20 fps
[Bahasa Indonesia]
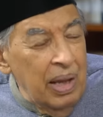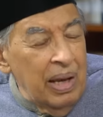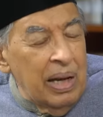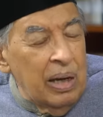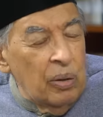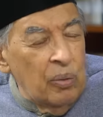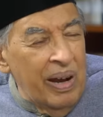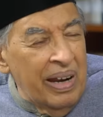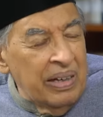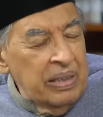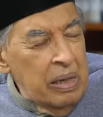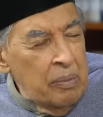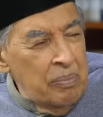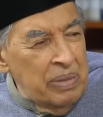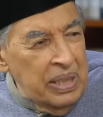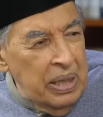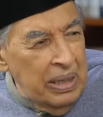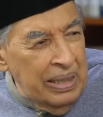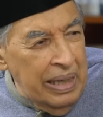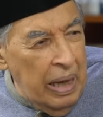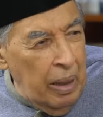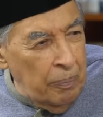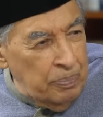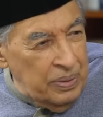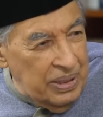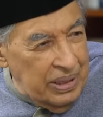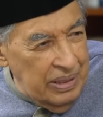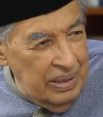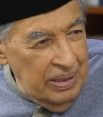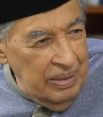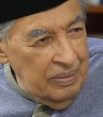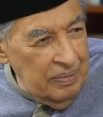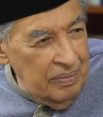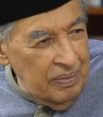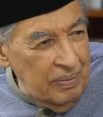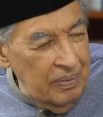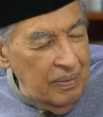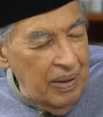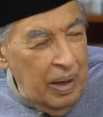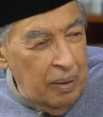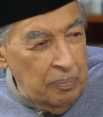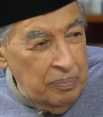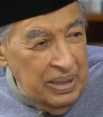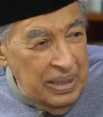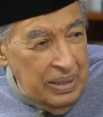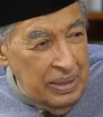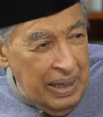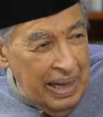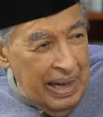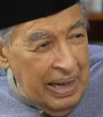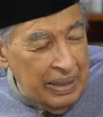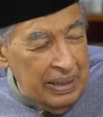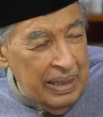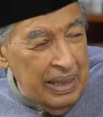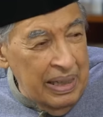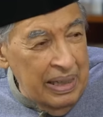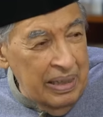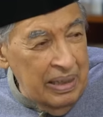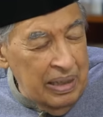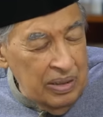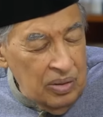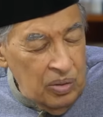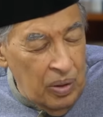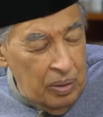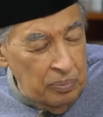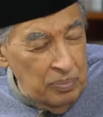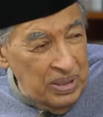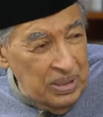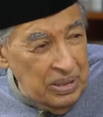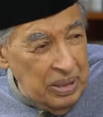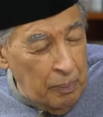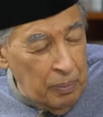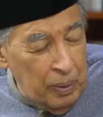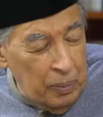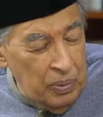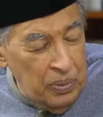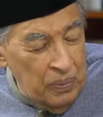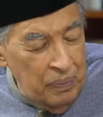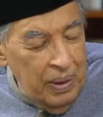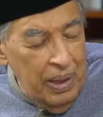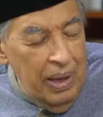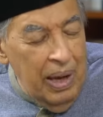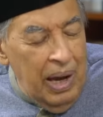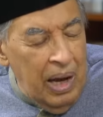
Kalau Anda menjadi abdi, abdi negara atau abdi siapapun